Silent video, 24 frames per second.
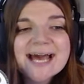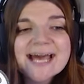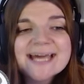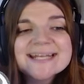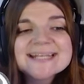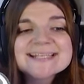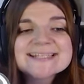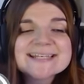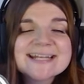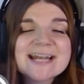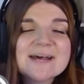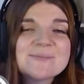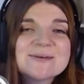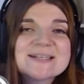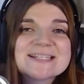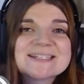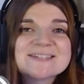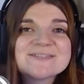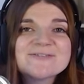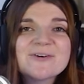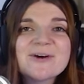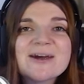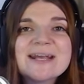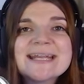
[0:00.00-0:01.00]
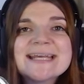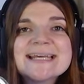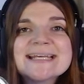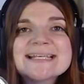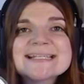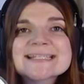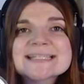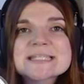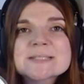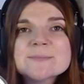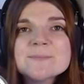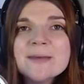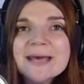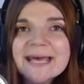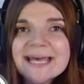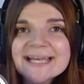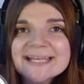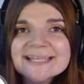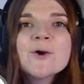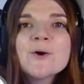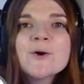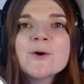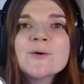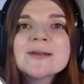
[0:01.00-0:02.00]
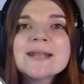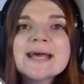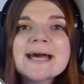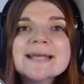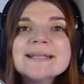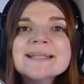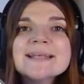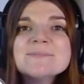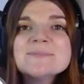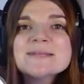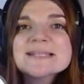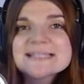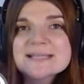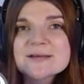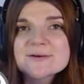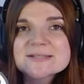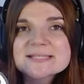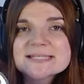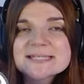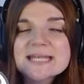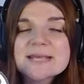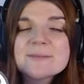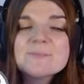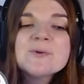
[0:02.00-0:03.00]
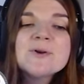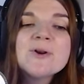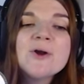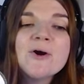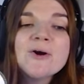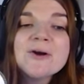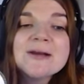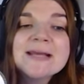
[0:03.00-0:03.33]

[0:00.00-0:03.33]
einer seiner besten Freunde ist Mac und dann gibt es außerdem noch